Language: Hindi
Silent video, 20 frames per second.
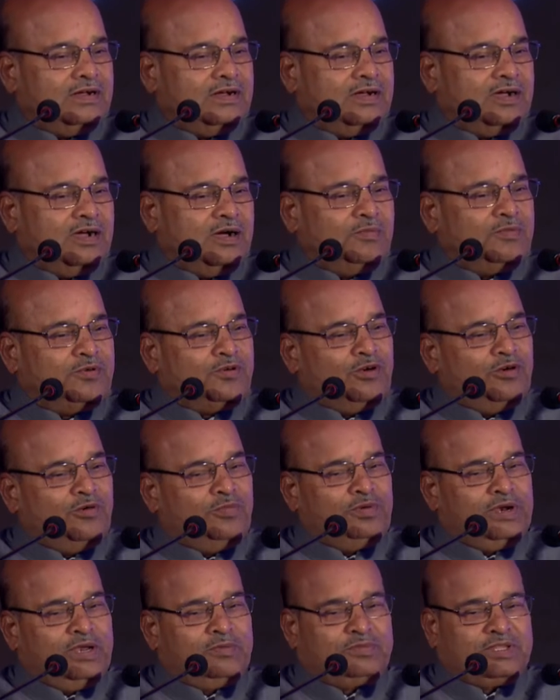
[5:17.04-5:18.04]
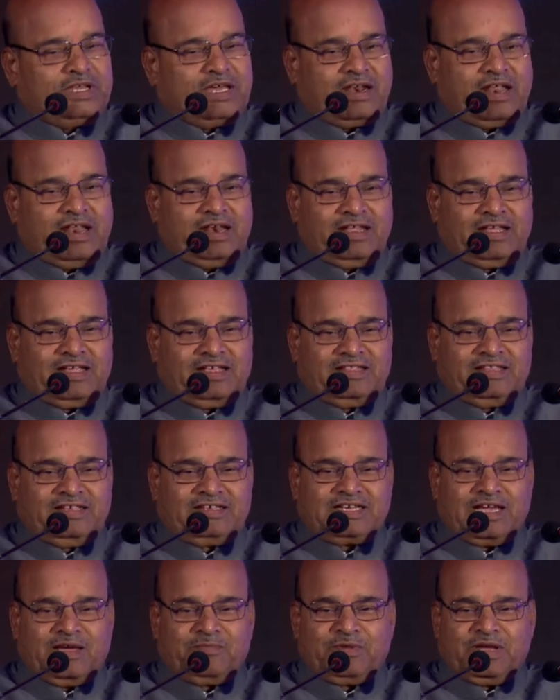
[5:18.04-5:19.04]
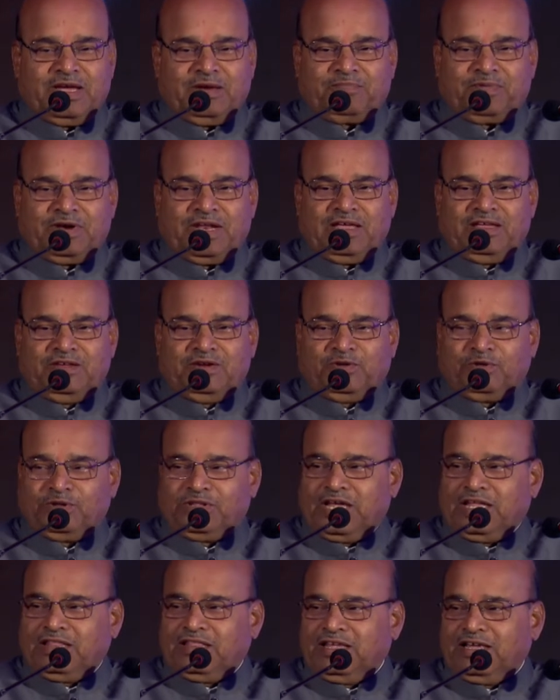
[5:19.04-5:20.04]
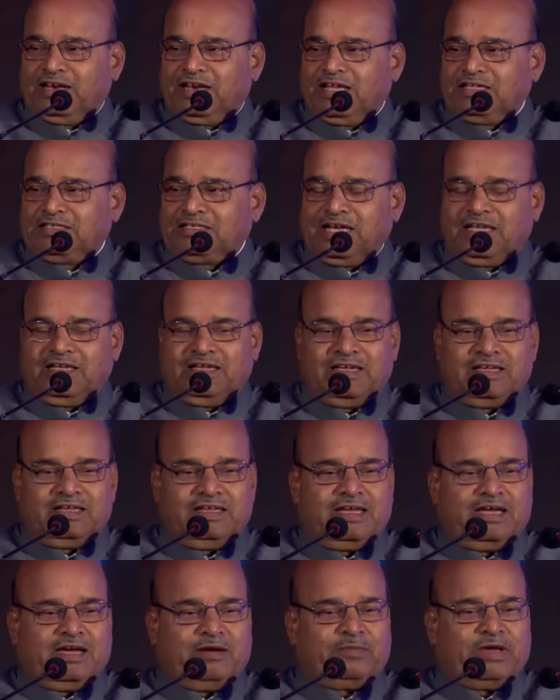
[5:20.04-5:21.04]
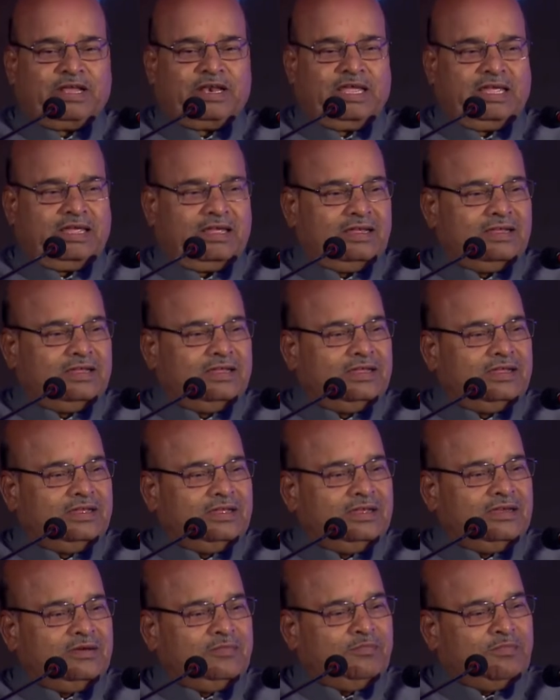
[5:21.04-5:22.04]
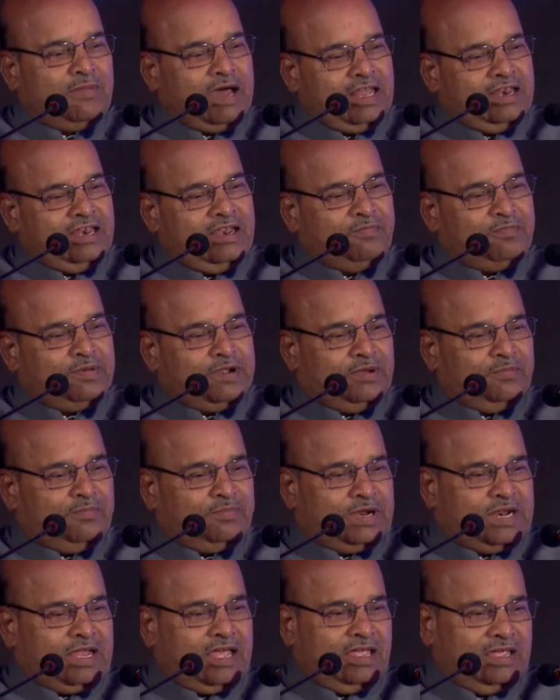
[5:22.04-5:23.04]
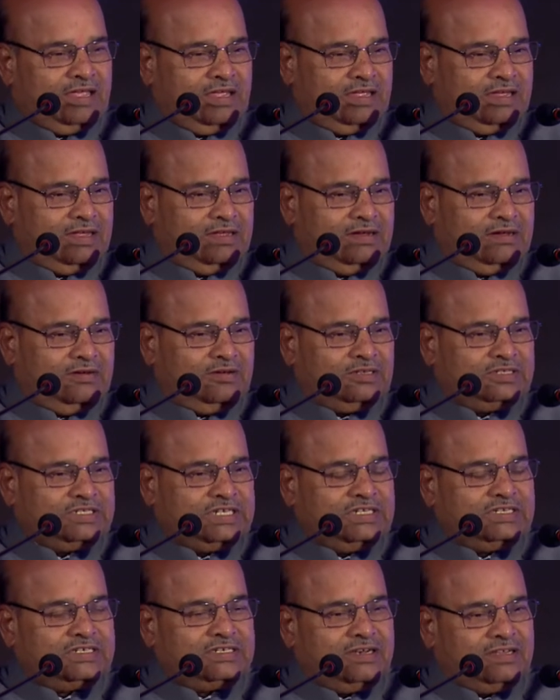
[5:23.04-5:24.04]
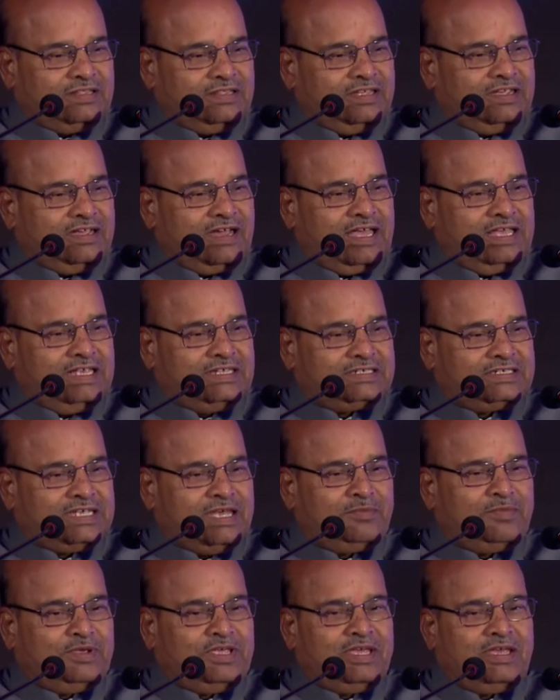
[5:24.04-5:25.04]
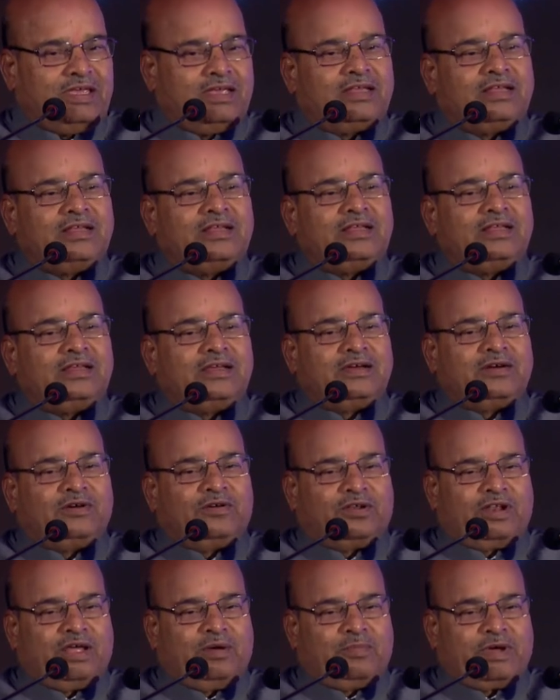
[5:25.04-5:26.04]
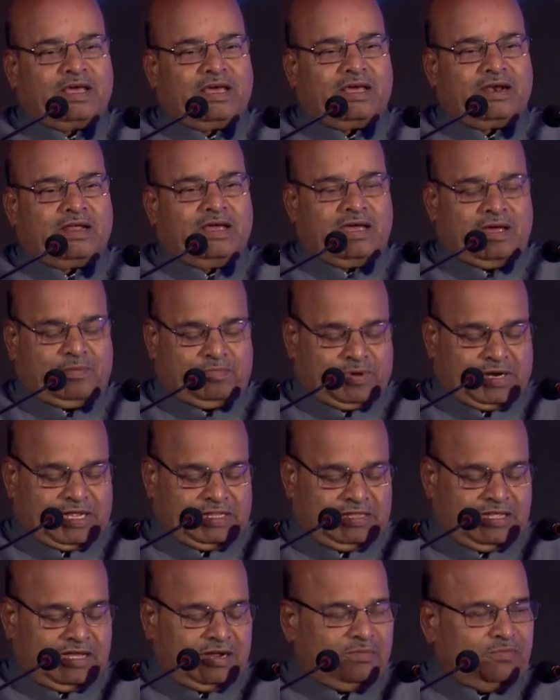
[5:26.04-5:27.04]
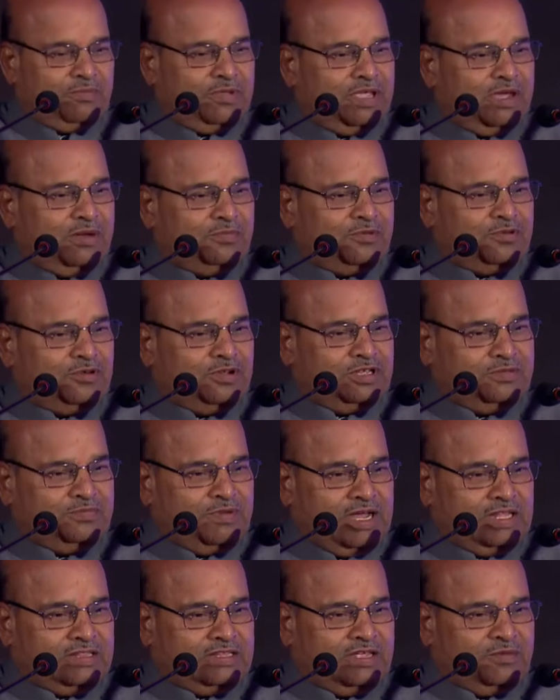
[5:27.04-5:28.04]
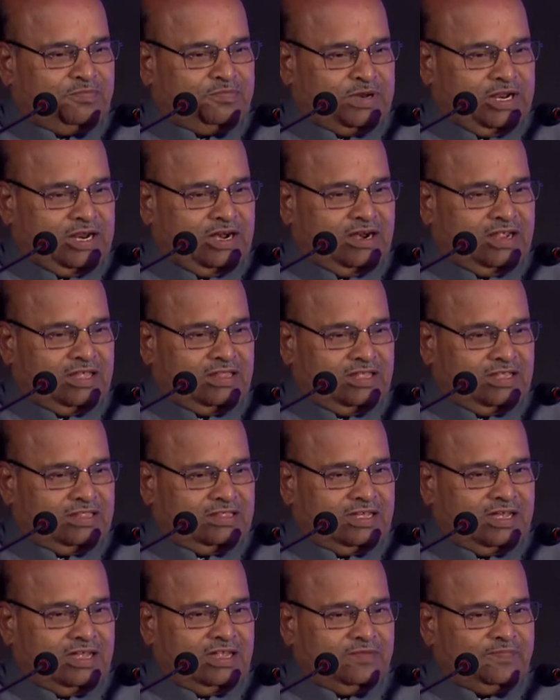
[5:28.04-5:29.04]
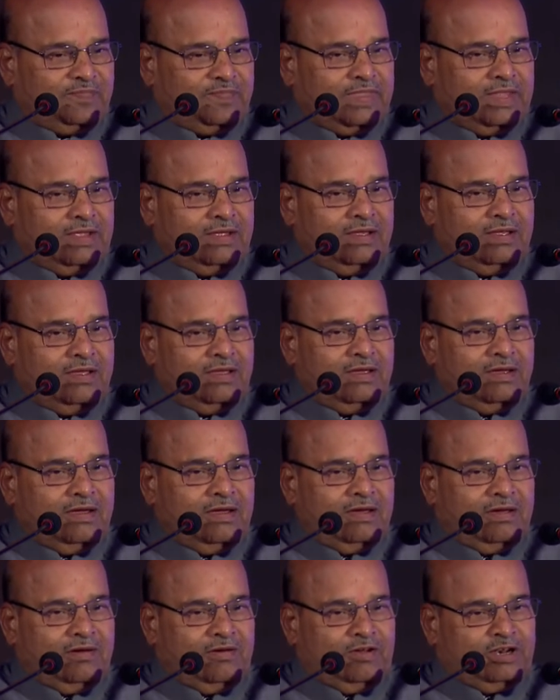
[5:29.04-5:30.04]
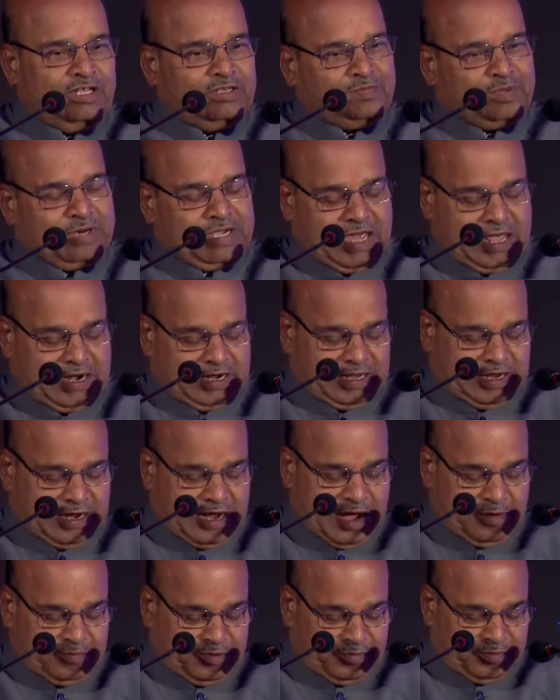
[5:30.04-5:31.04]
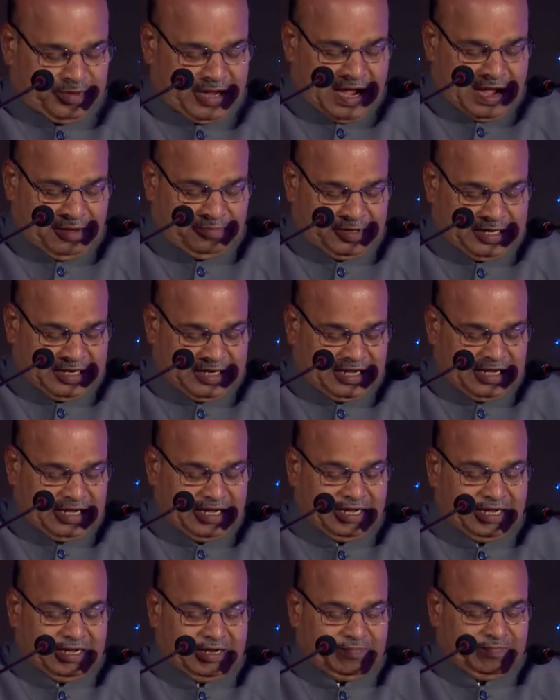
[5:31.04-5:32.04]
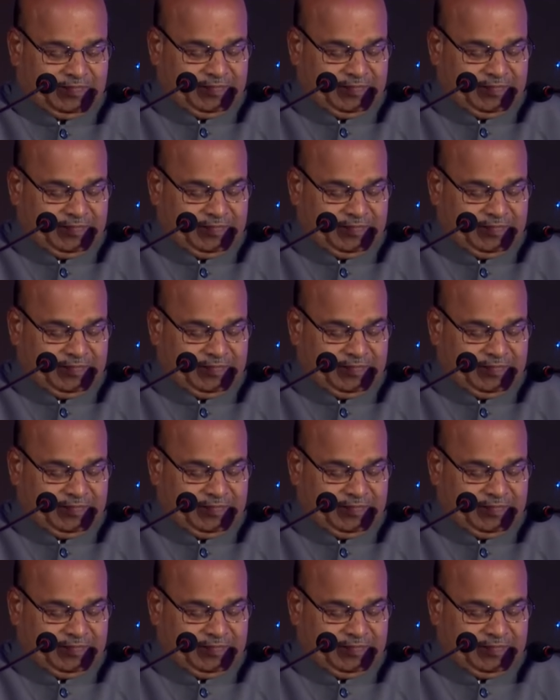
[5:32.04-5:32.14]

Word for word: हमको उपलब्ध कराने की दिशा में अपना योगदान देना चाहिए ये हमारी मान्य परंपरा है और संस्कृति का हिस्सा भी है और हमारा अपना धर्म भी हमको इस बात की प्रेरणा देता है और इस प्रकार के कामों में आप लगे हैं